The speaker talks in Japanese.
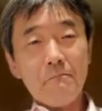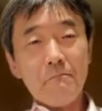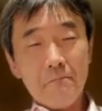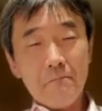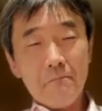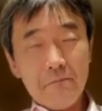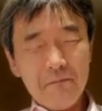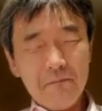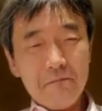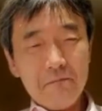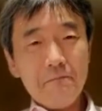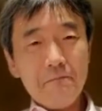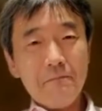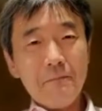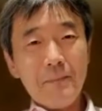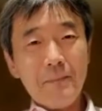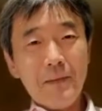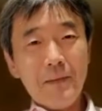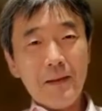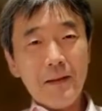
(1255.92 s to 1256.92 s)
これ結構
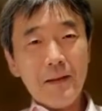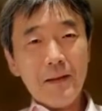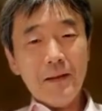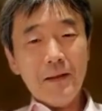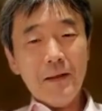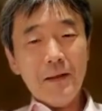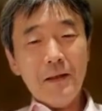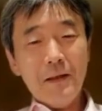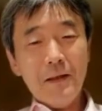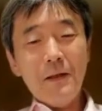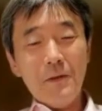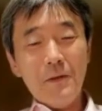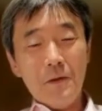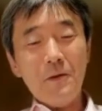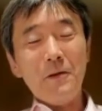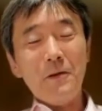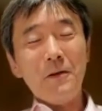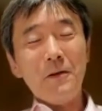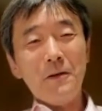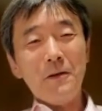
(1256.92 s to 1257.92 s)
怖いんだよ。う
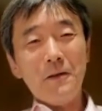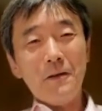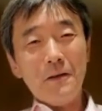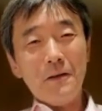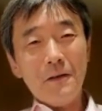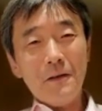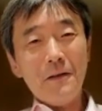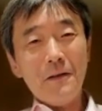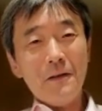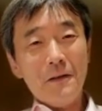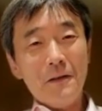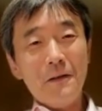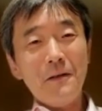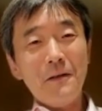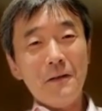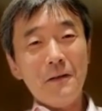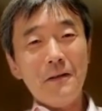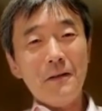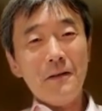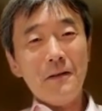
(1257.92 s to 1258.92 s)
ん、
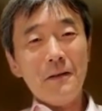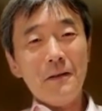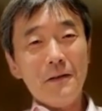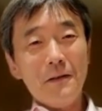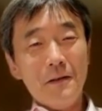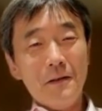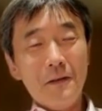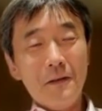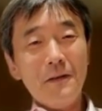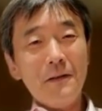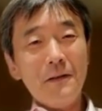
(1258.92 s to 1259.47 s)
だから